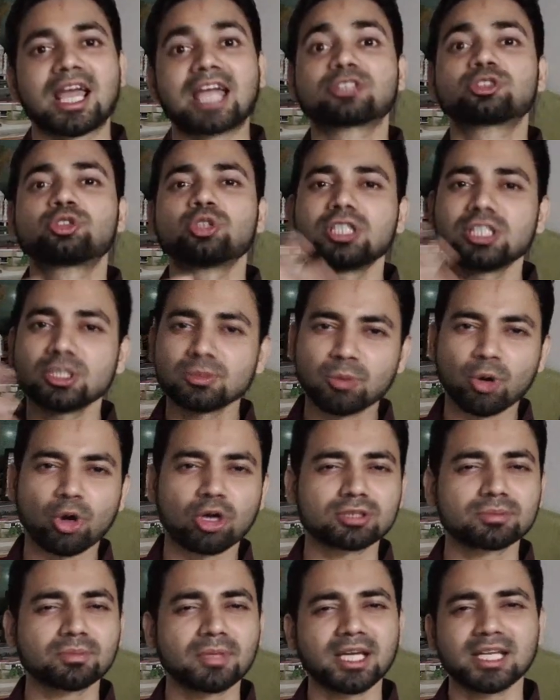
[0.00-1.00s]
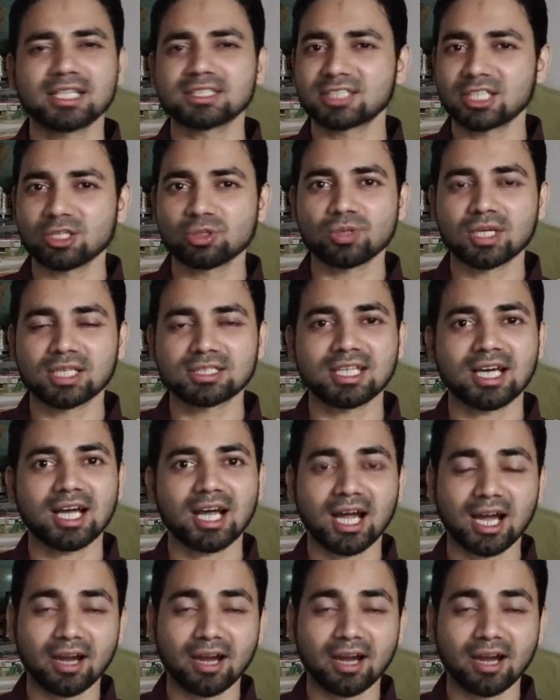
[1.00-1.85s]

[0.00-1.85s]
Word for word: एक्चुअली बहुत बार ऐसा हुआ था